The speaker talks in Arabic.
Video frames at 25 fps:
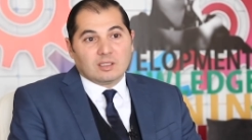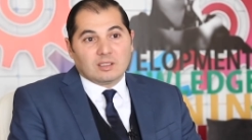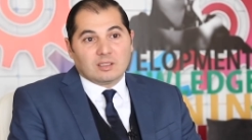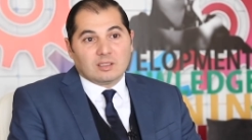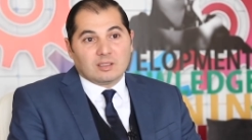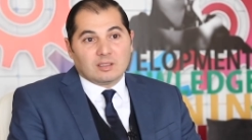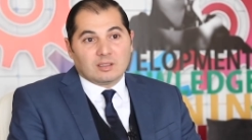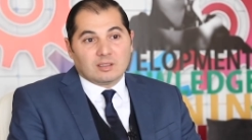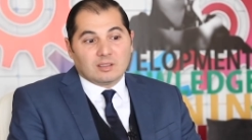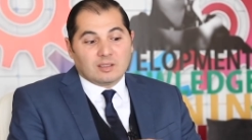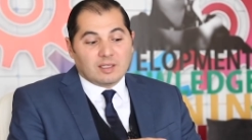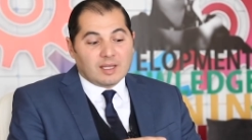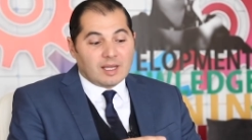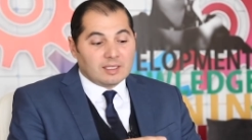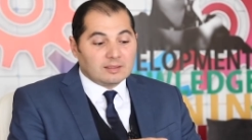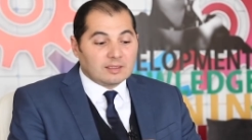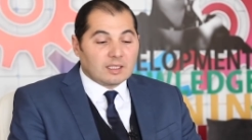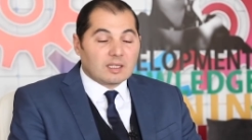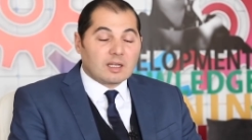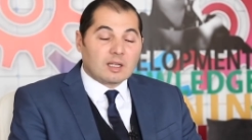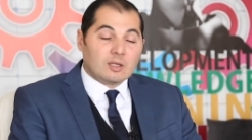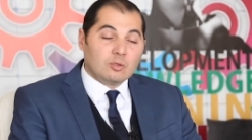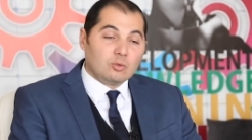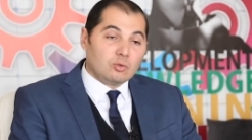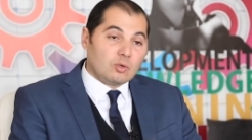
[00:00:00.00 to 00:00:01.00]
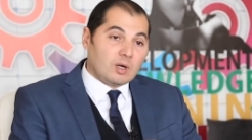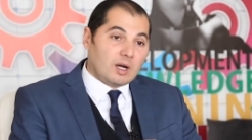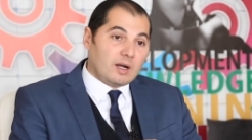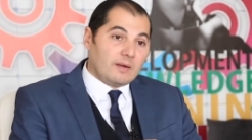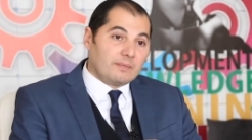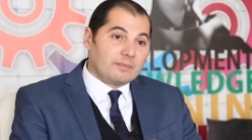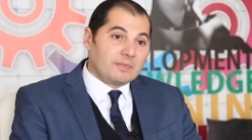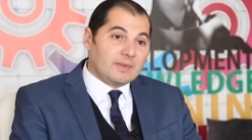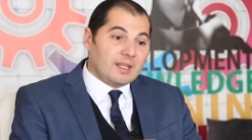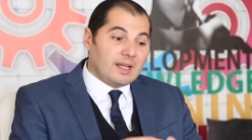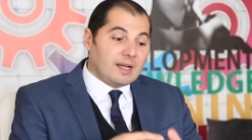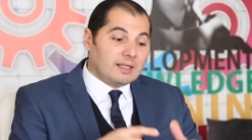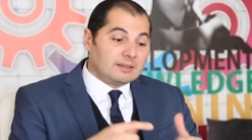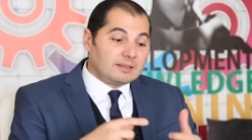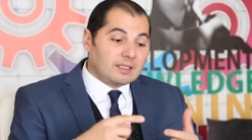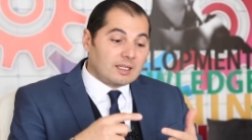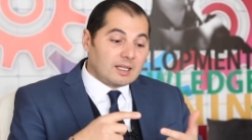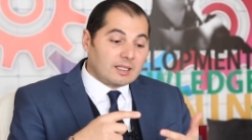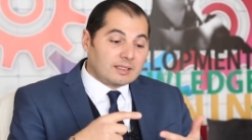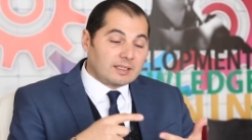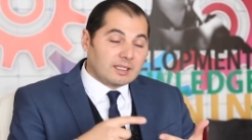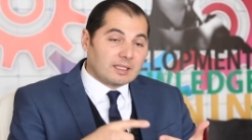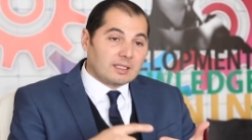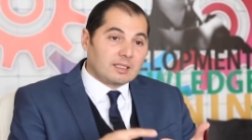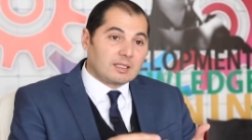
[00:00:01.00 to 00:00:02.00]
آه، هذا راه لغه هذا
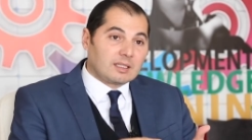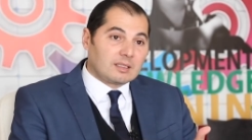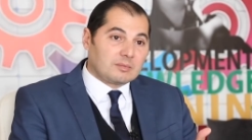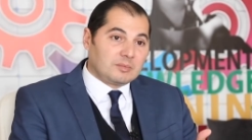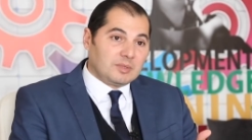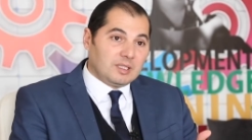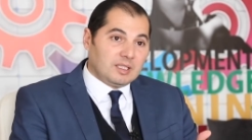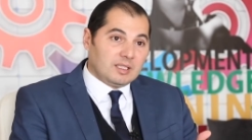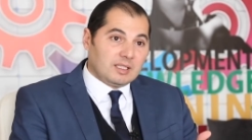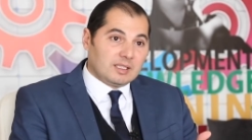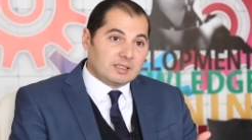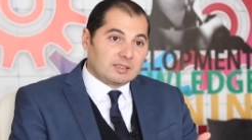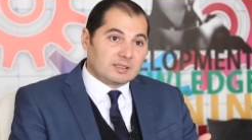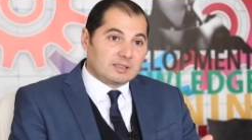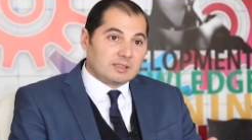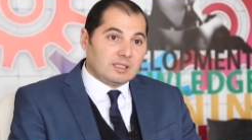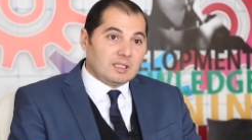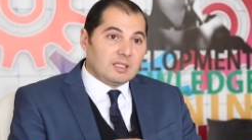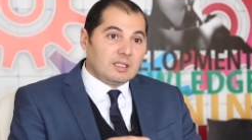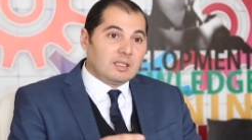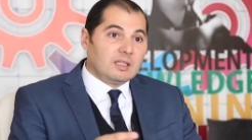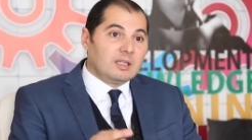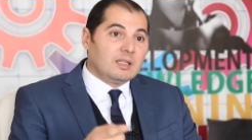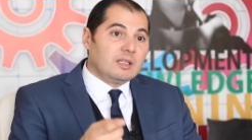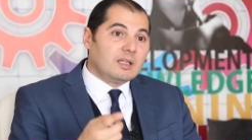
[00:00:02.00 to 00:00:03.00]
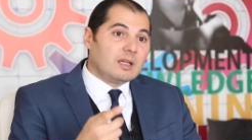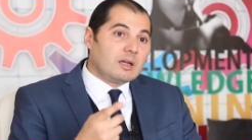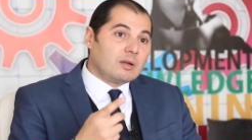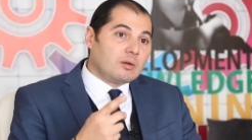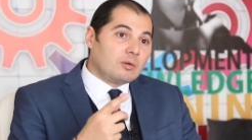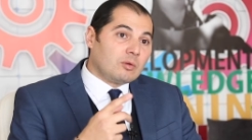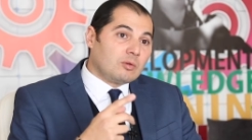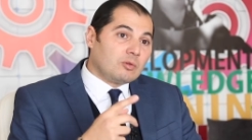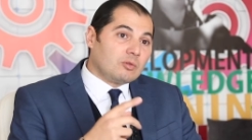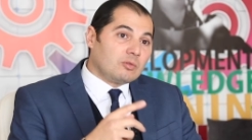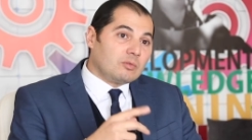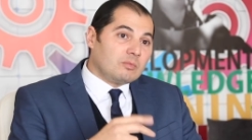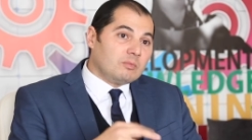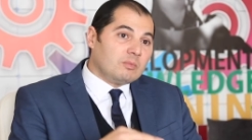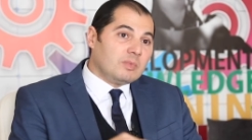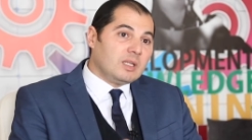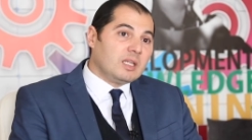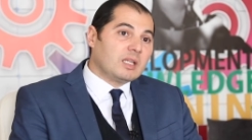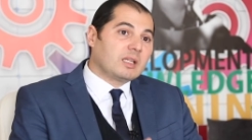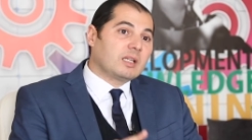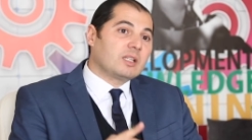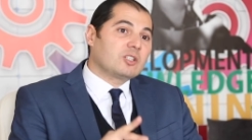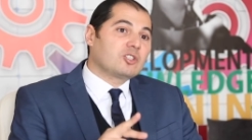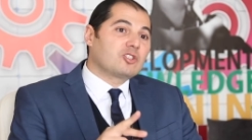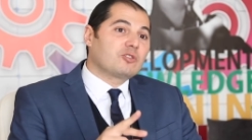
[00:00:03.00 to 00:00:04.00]
راه كيقرب الناس لانه
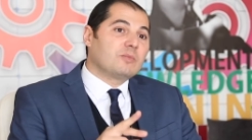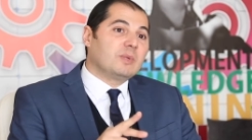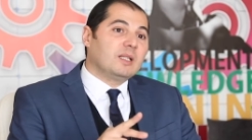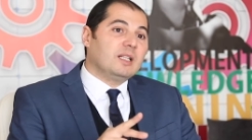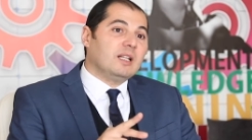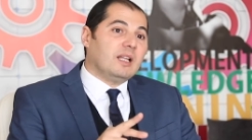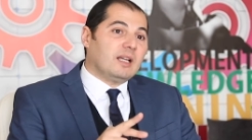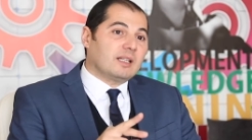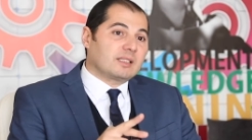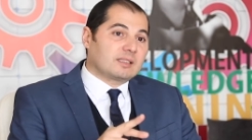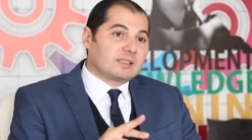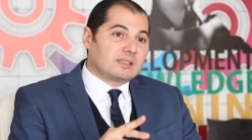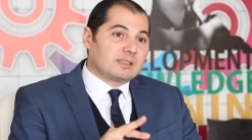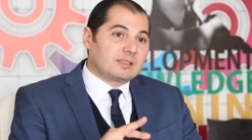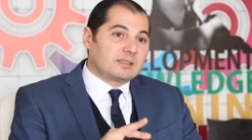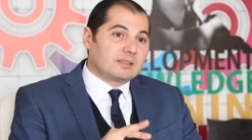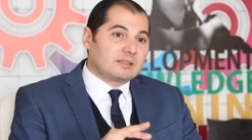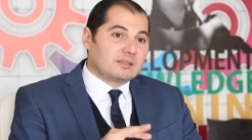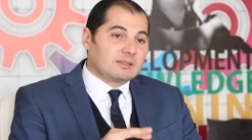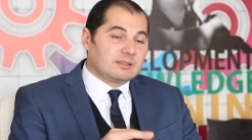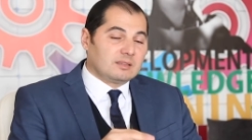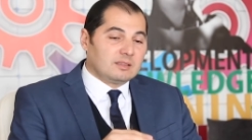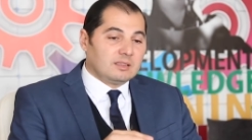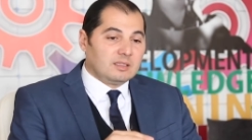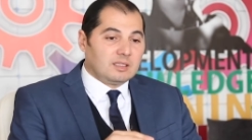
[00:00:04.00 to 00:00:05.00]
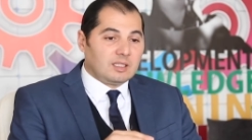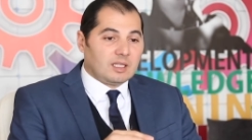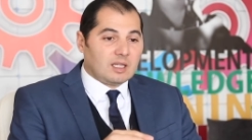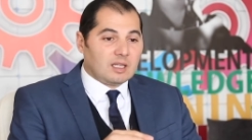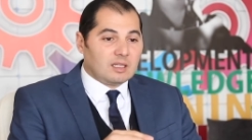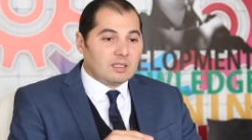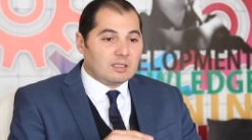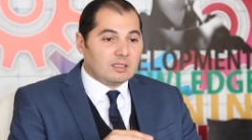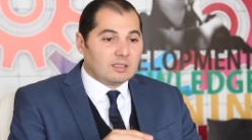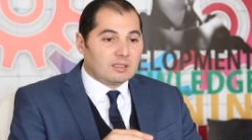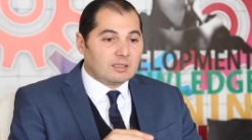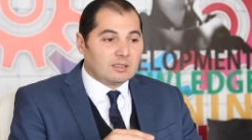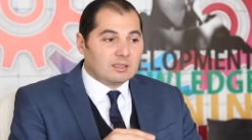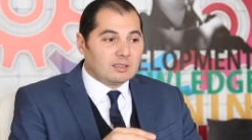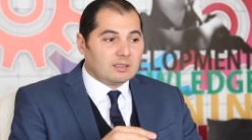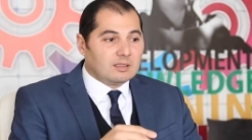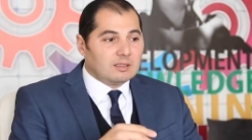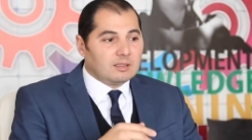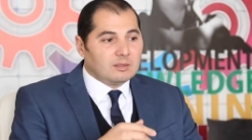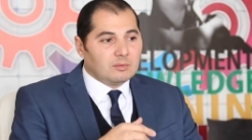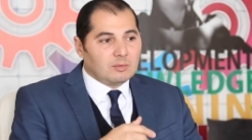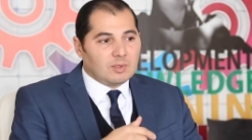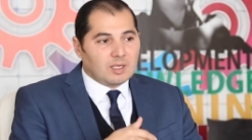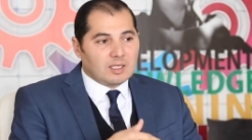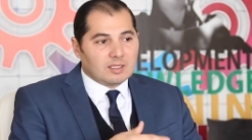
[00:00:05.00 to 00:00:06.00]
ملي كنجبد العكس ديال
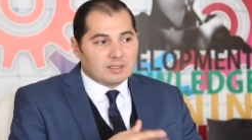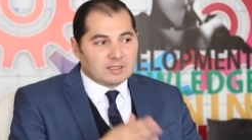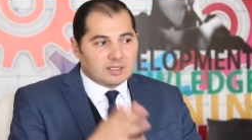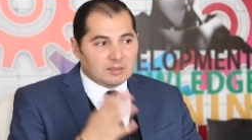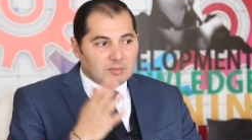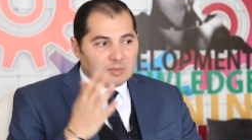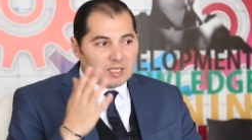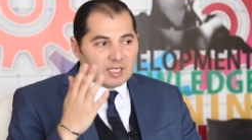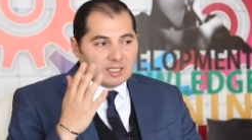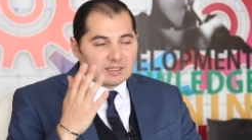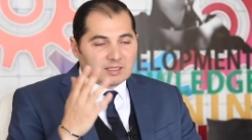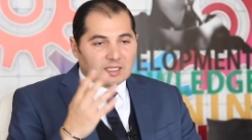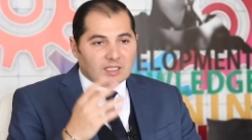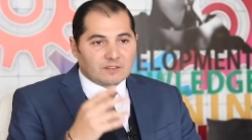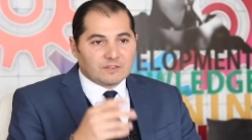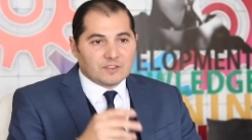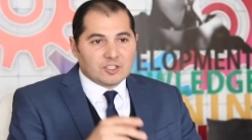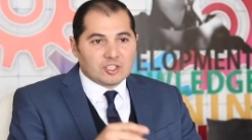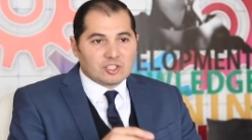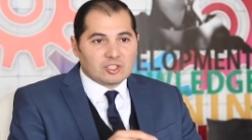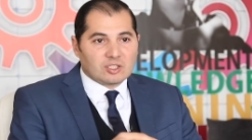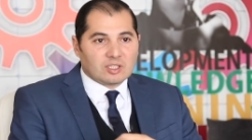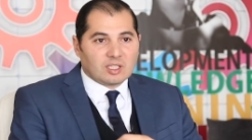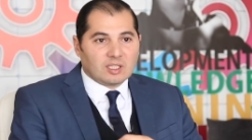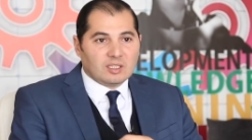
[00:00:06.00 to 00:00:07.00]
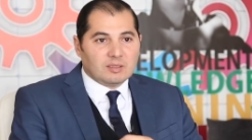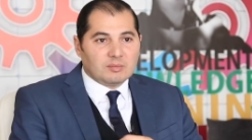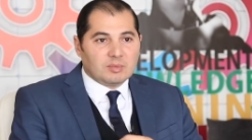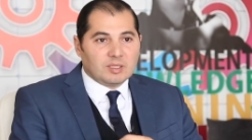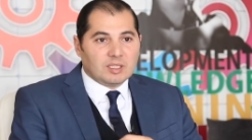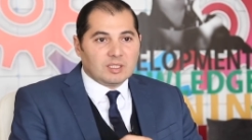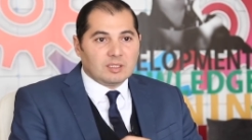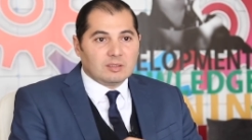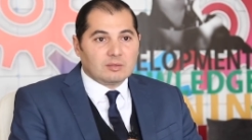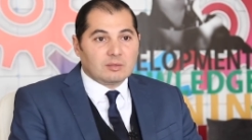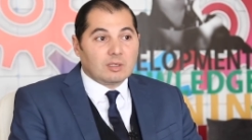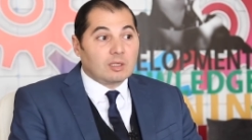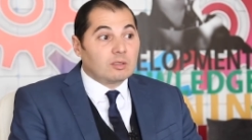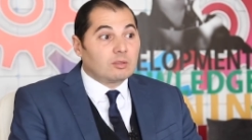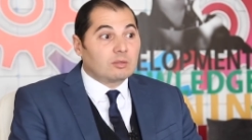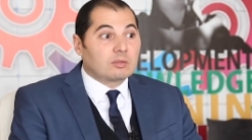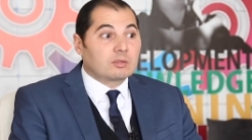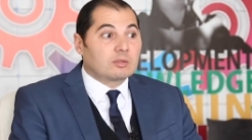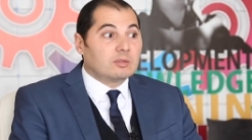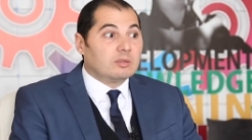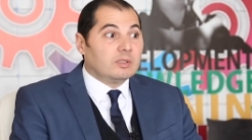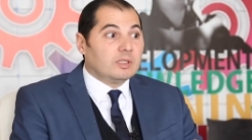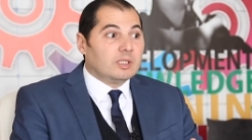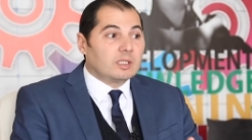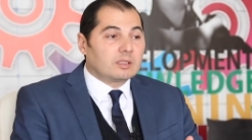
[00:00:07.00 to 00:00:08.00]
وانت ما كتعرفيش طيبي الوغ
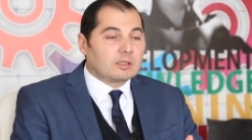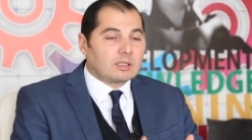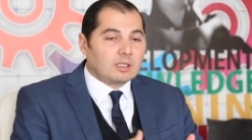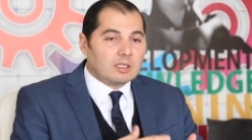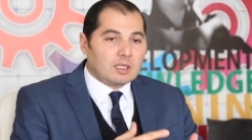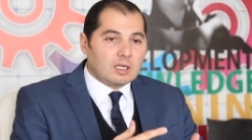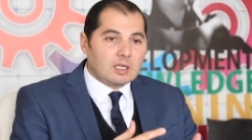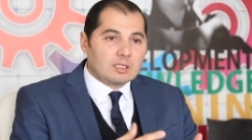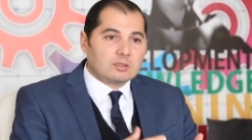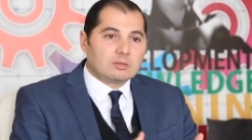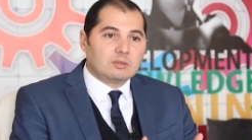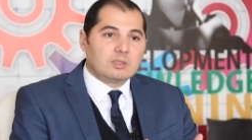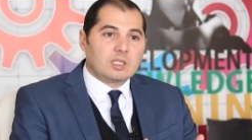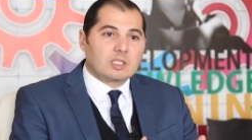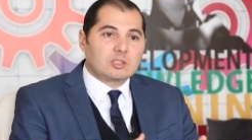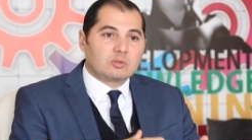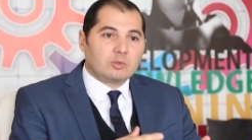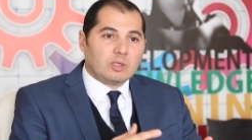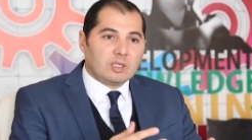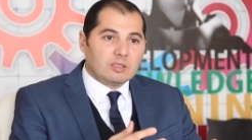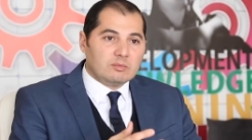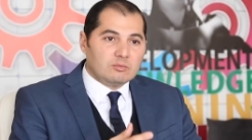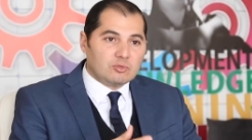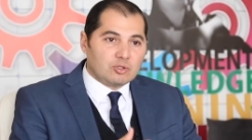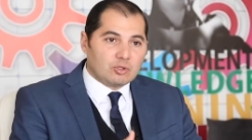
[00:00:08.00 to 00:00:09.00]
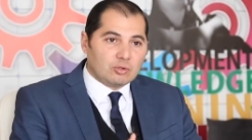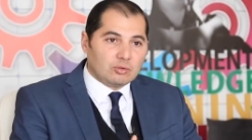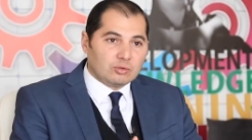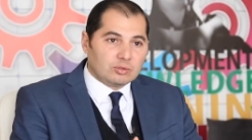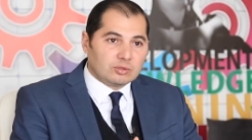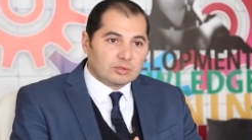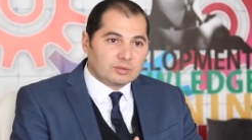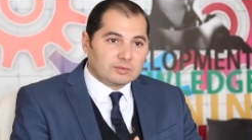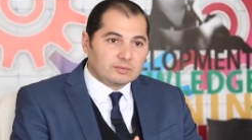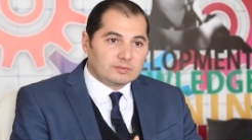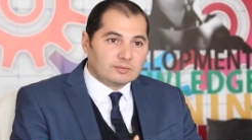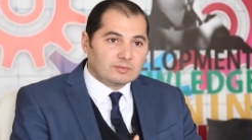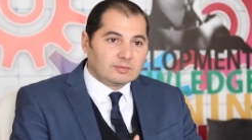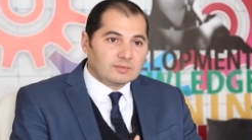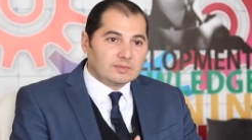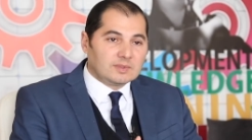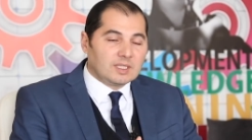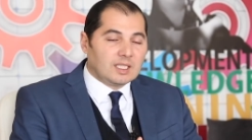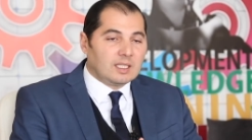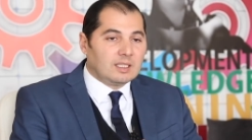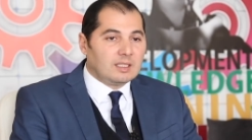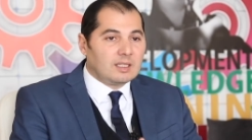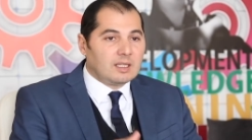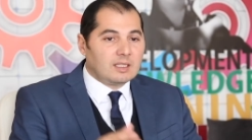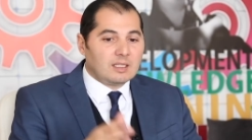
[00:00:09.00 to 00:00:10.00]
كو هي دخلات ودارت واحد المجهود
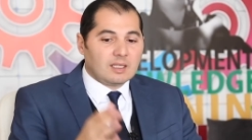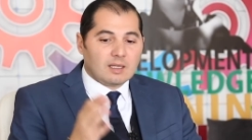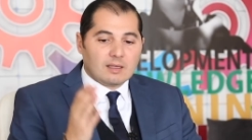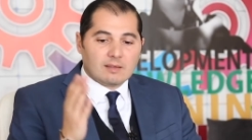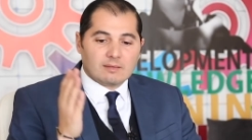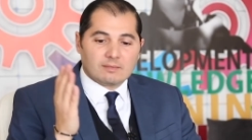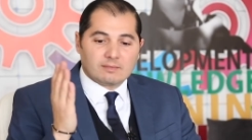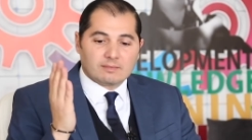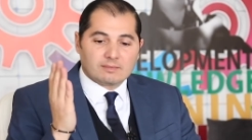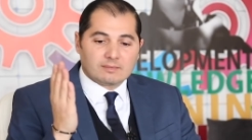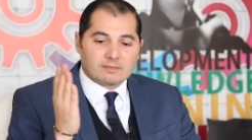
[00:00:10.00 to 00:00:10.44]
هنايا